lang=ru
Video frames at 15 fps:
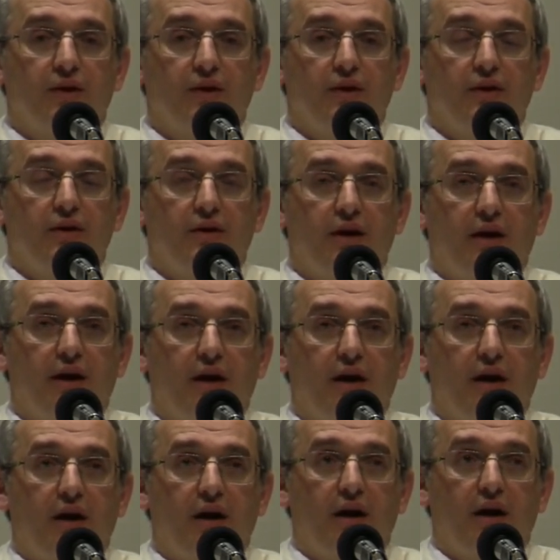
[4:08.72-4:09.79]
И
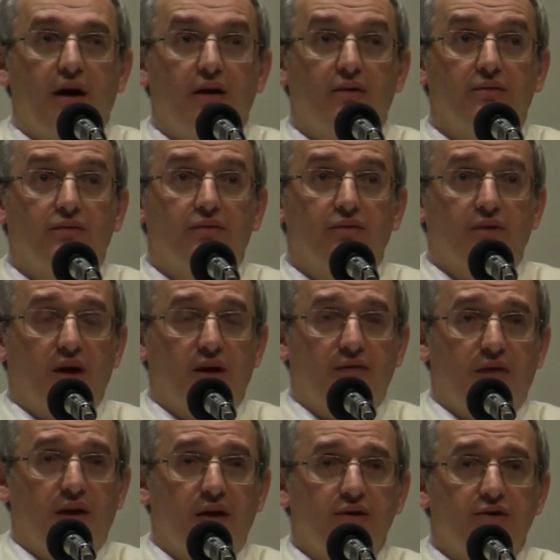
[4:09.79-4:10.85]
а, он
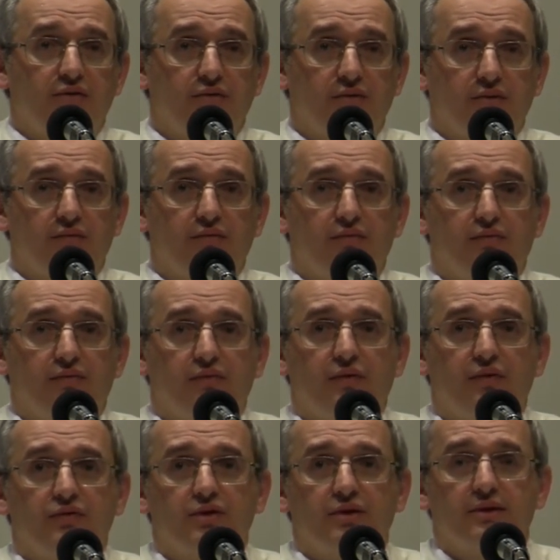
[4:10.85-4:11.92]
как врач, он
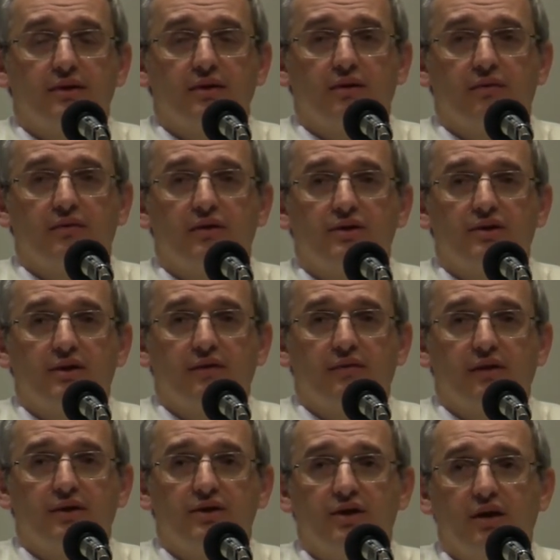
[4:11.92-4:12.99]
выучился на
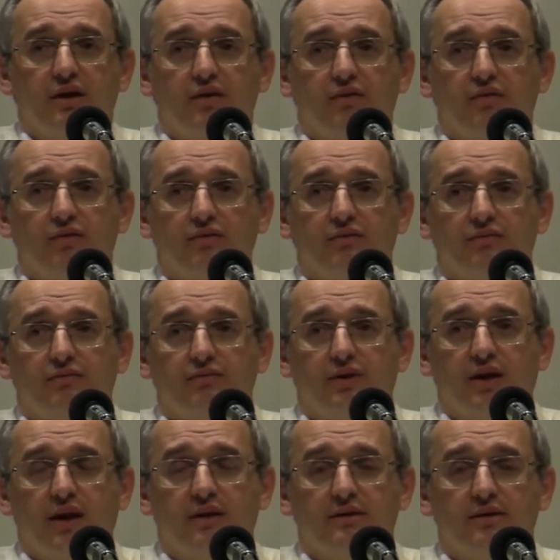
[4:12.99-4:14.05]
юридического врача, он
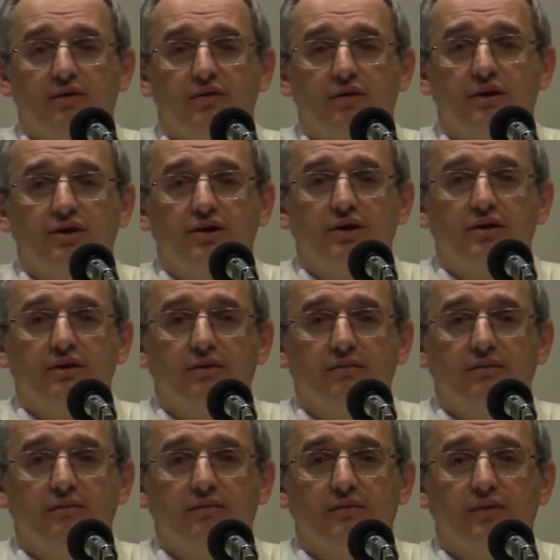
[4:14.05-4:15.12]
пытался ее лечить.
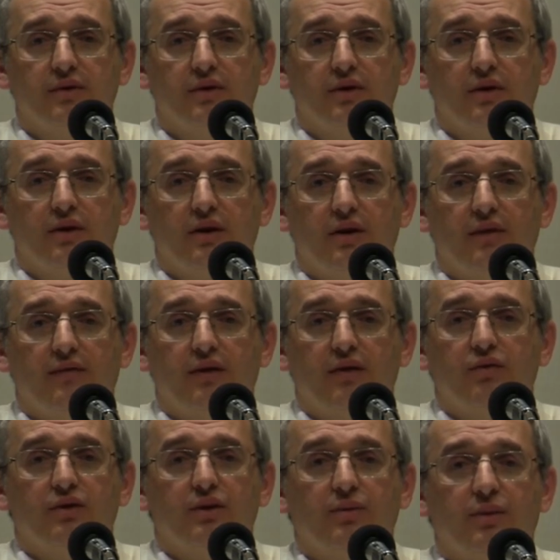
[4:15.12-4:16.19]
И в
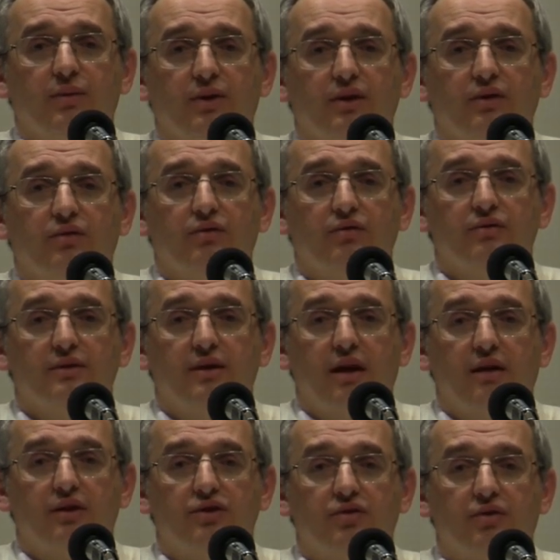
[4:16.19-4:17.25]
какой-то момент он
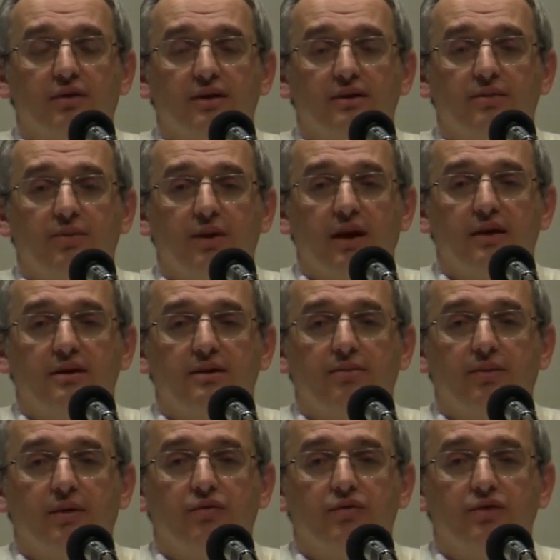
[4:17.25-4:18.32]
узнал, что она собирается
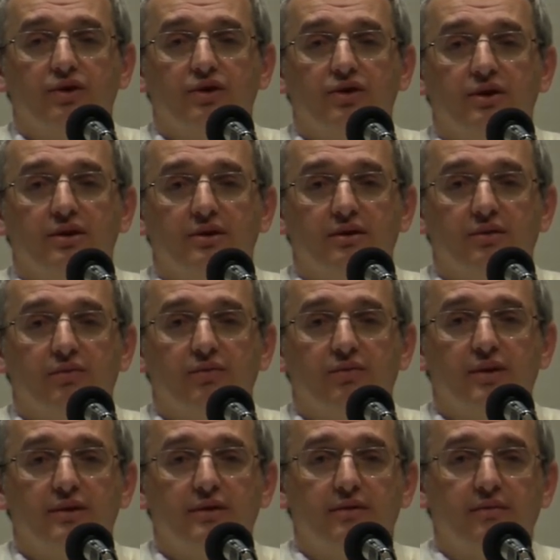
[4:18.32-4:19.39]
покончить жизнь
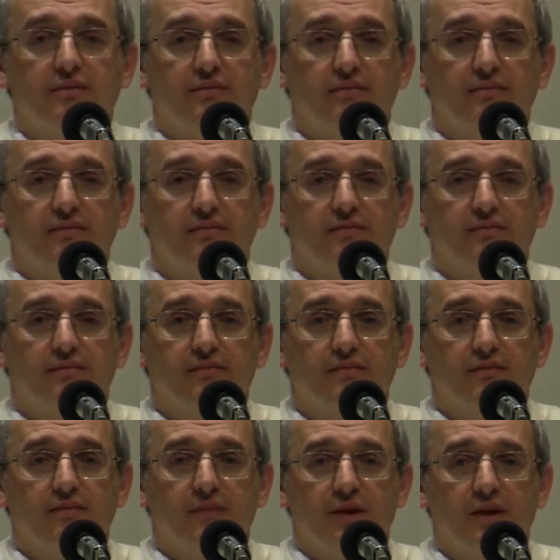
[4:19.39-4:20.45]
самоубийством.
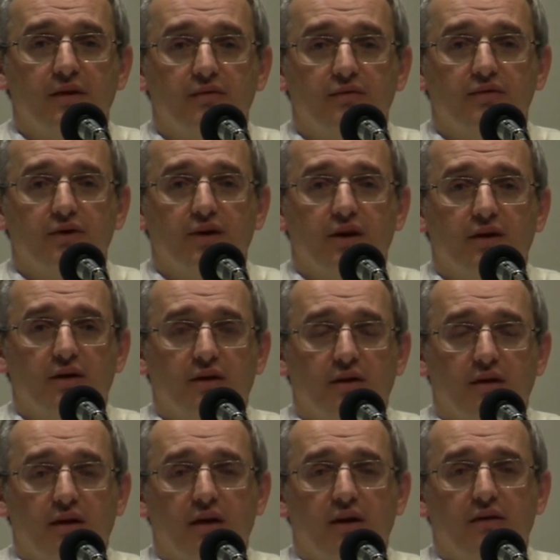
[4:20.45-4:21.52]
Эта девушка, она
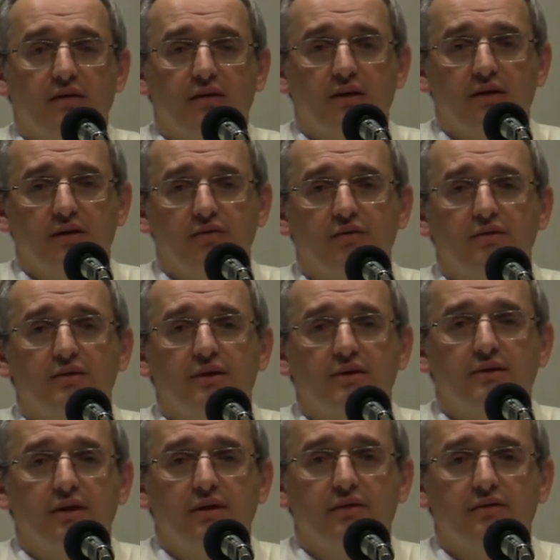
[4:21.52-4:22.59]
такая религиозная,
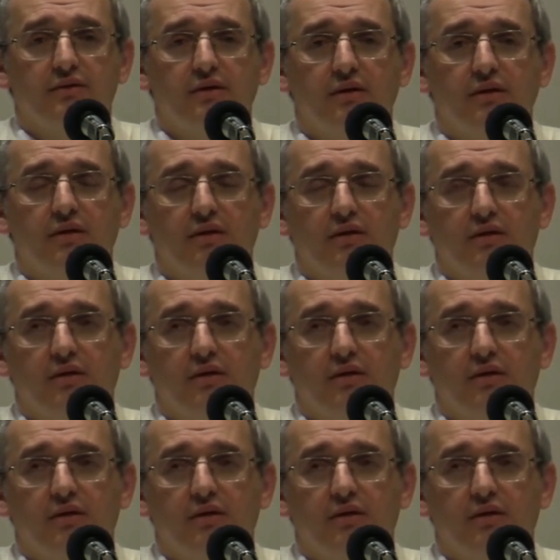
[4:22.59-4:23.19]
серьезная.